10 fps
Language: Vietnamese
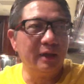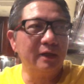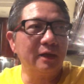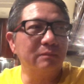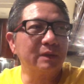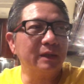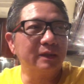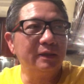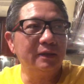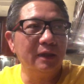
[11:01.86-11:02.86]
đó đóng căn
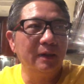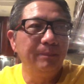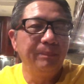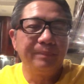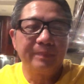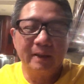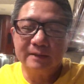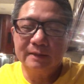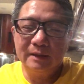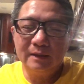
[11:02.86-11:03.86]
cứ đó
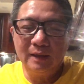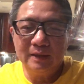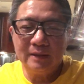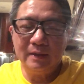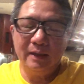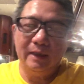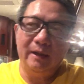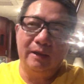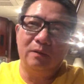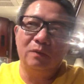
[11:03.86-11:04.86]
thật sự nó chỉ
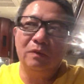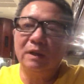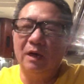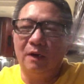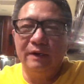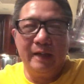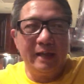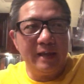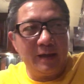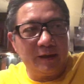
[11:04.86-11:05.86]
là quân đội giả
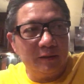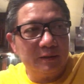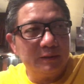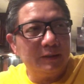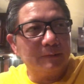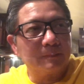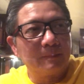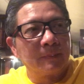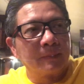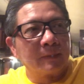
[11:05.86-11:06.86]
dạng thôi
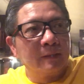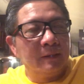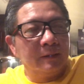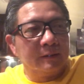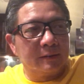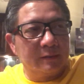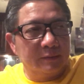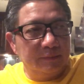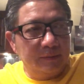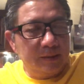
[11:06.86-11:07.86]

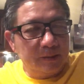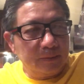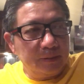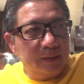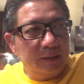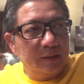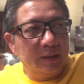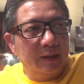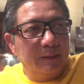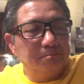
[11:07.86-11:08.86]
rồi mấy vị nói
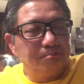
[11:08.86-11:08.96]
là